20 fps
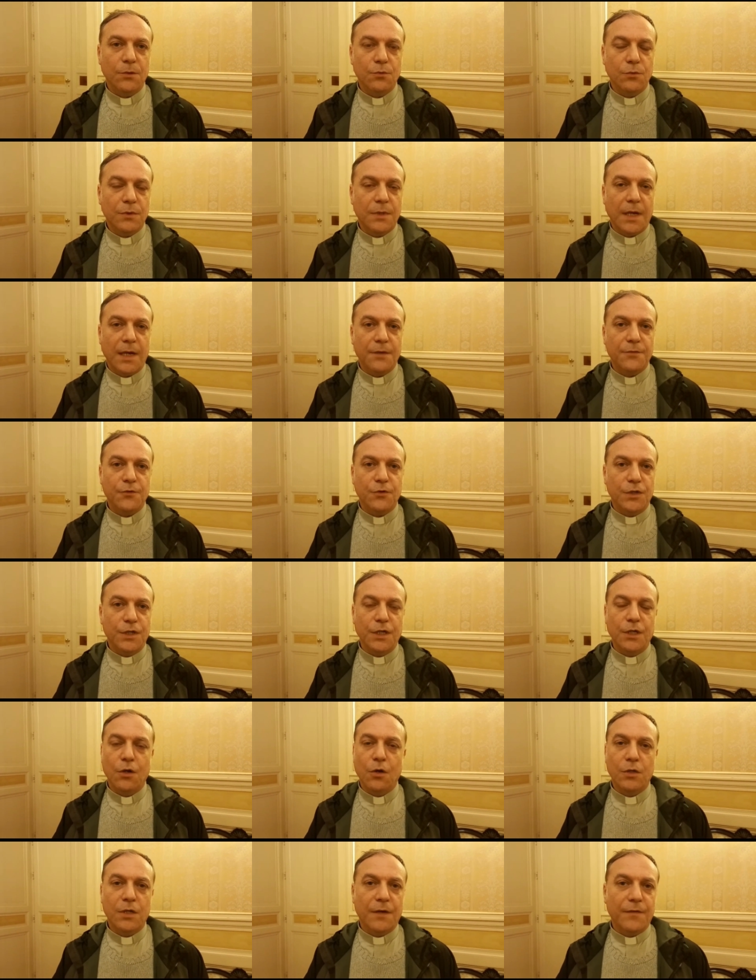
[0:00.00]
un
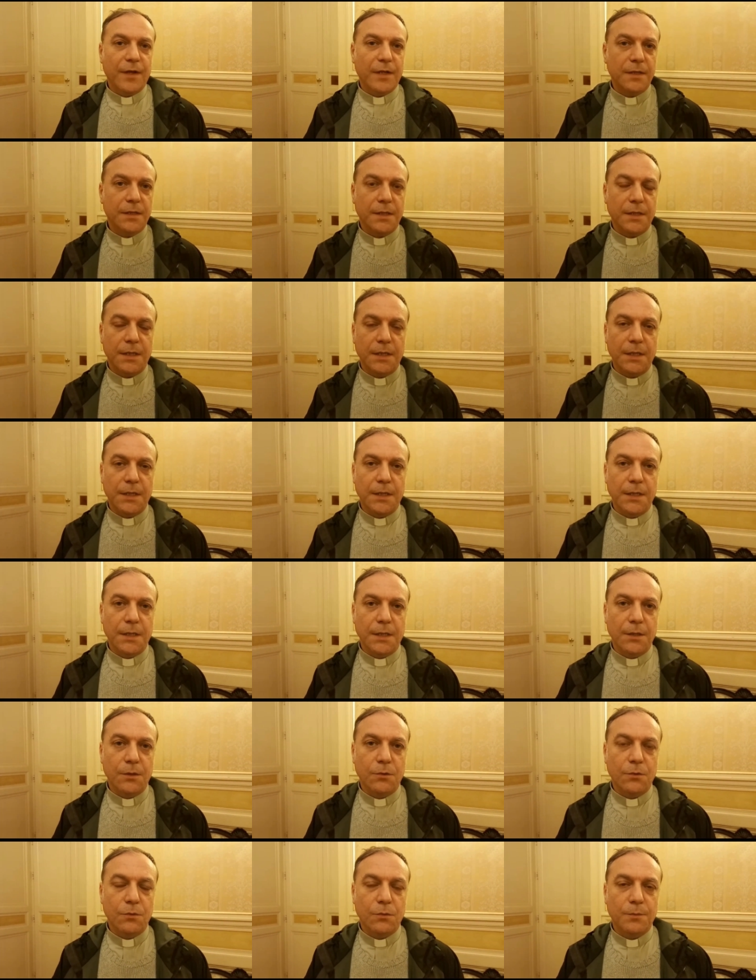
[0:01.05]
telefonino o
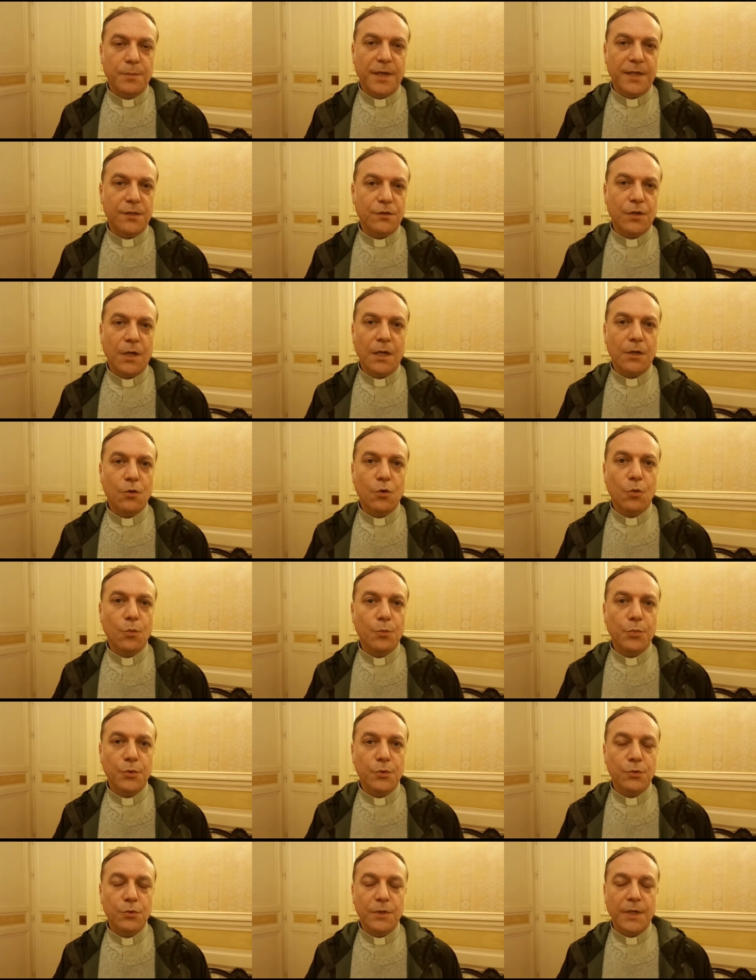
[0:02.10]
davanti un personal
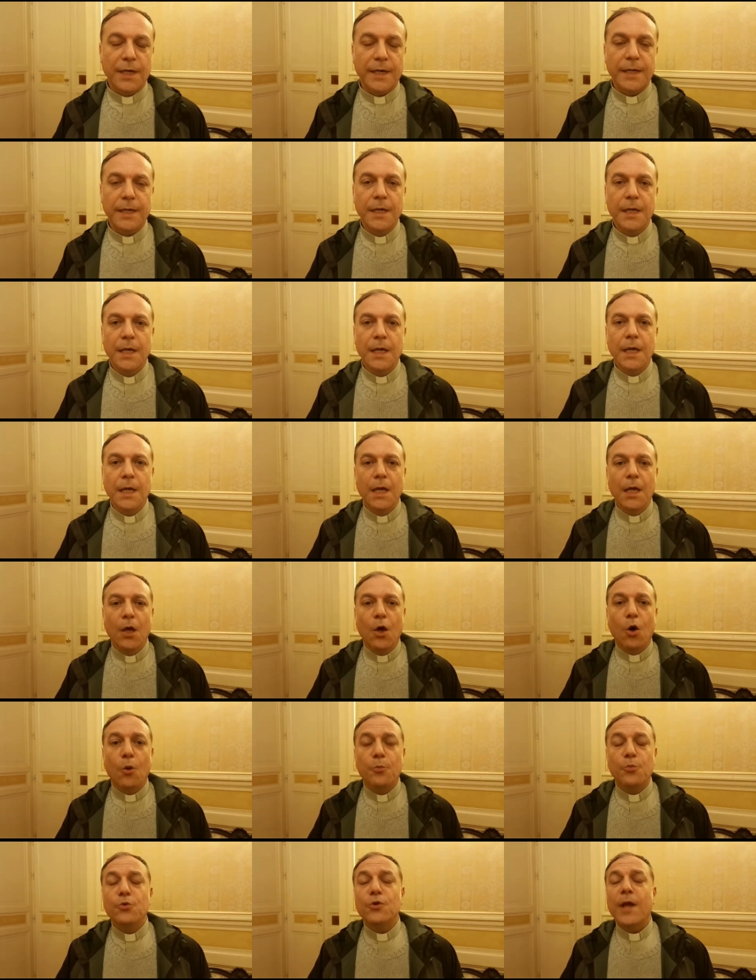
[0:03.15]
computer.
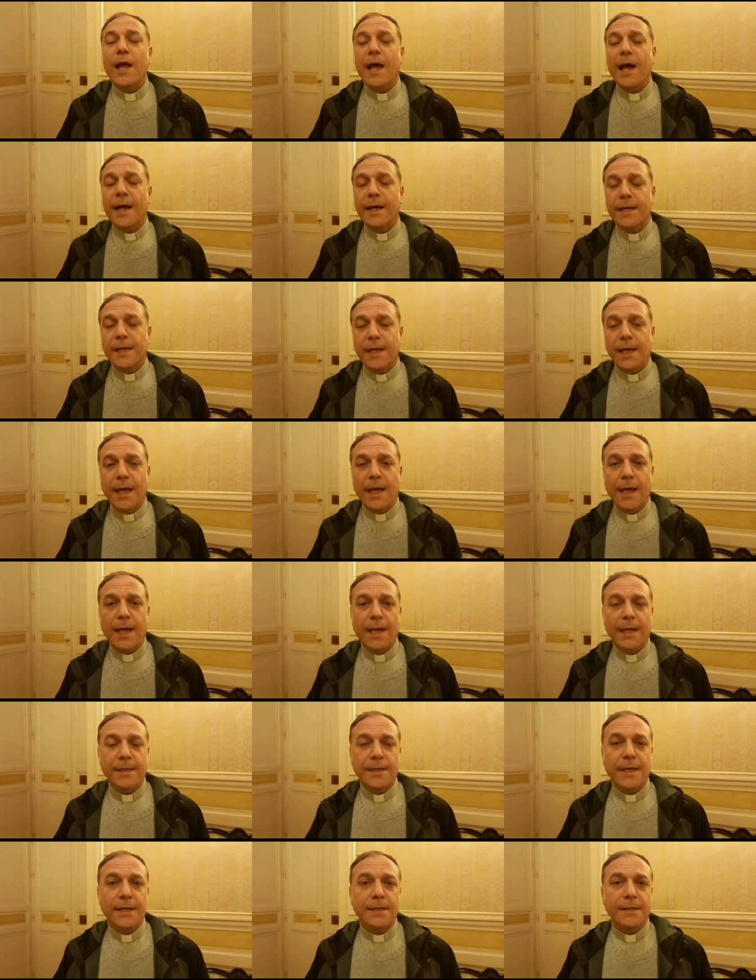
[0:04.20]
Oppure
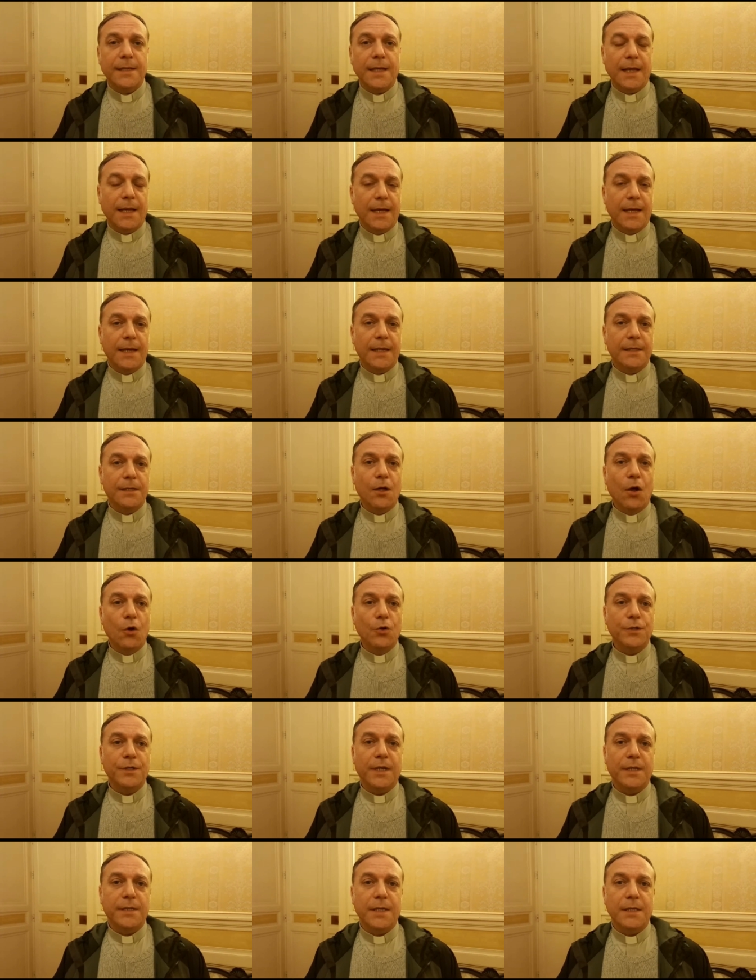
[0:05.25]
anche tante
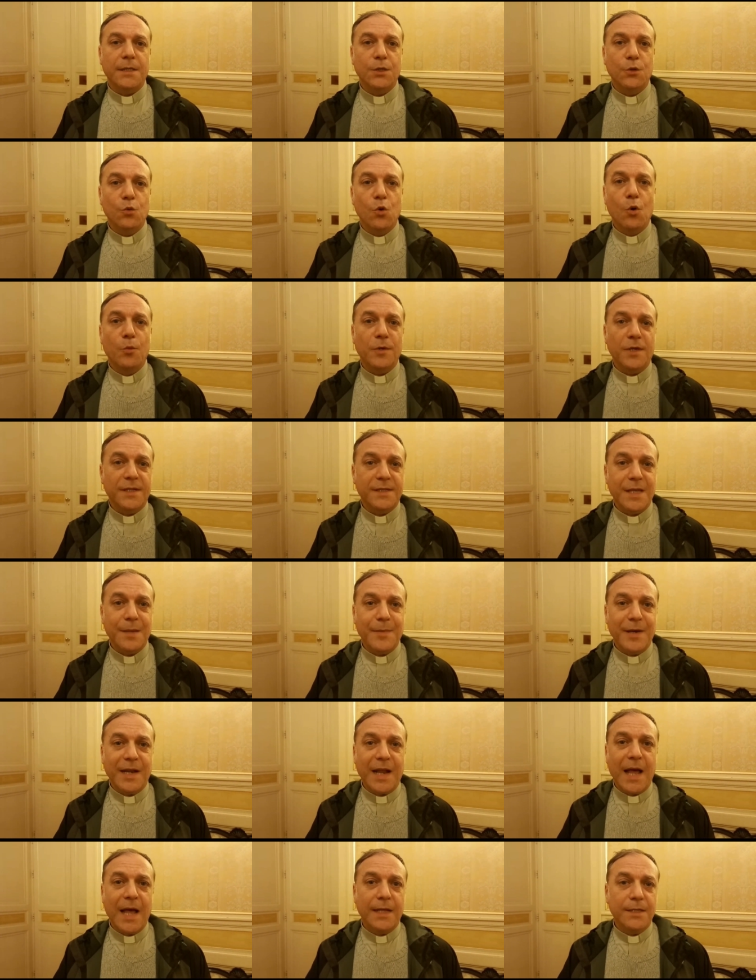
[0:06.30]
donne e tanti uomini
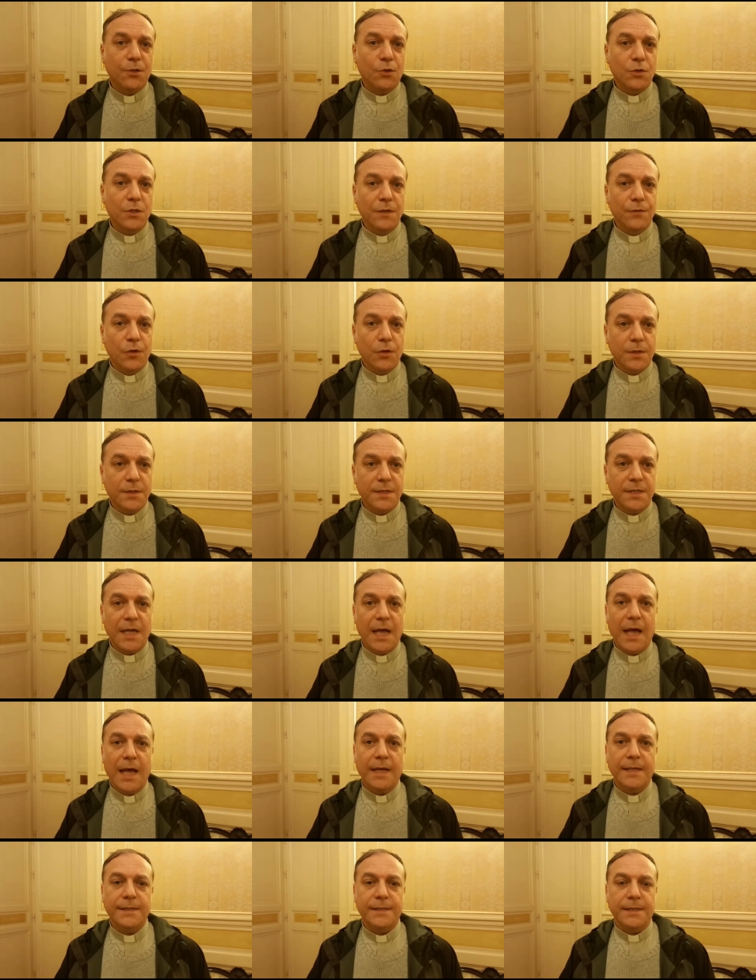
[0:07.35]
separati o
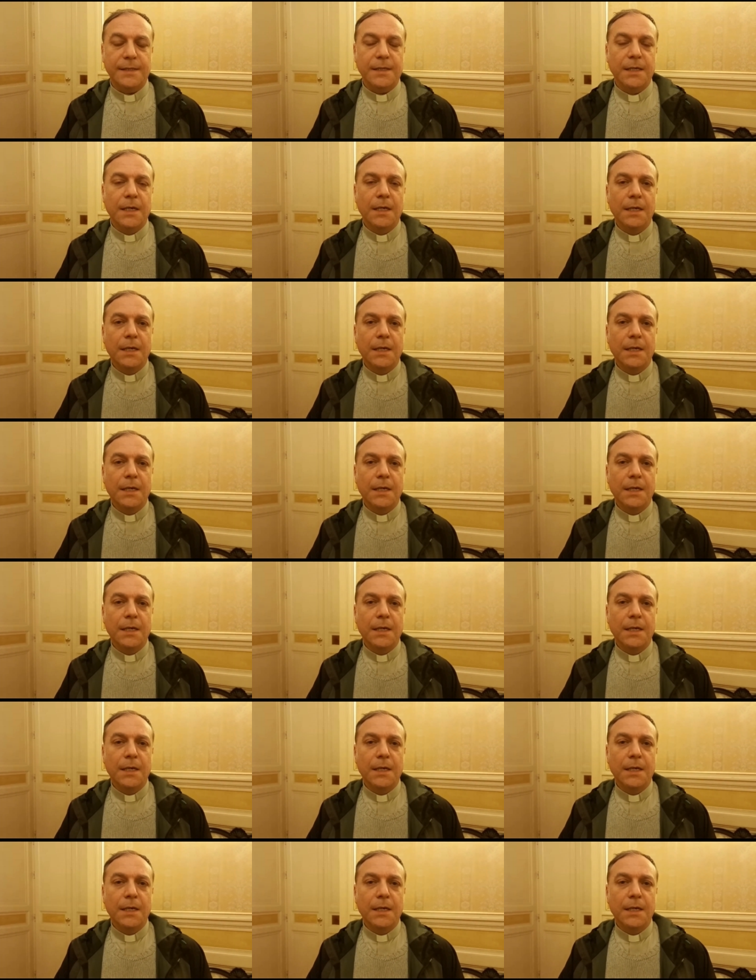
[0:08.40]
divorziati